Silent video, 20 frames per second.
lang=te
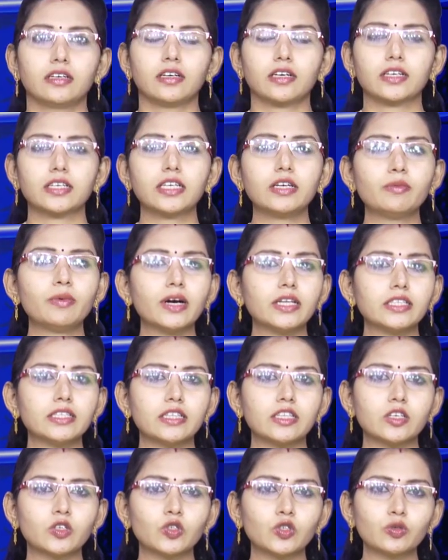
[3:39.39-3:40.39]

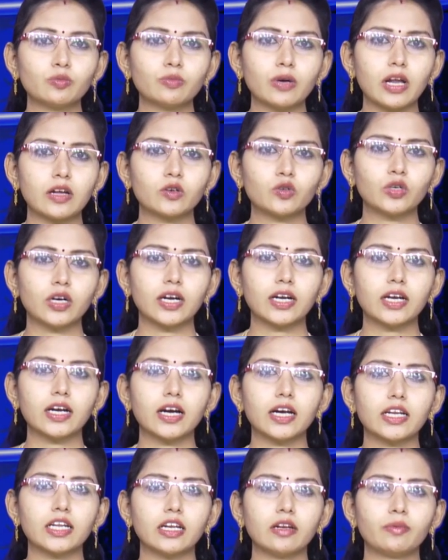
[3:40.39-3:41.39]
అగ్నిబాధిత కుటుంబాలకు
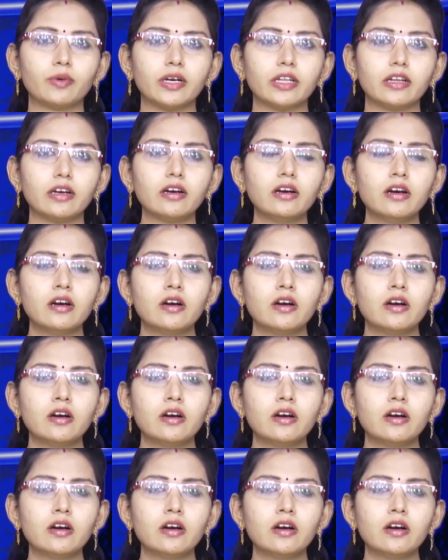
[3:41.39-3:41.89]
అండగా నిలబడిన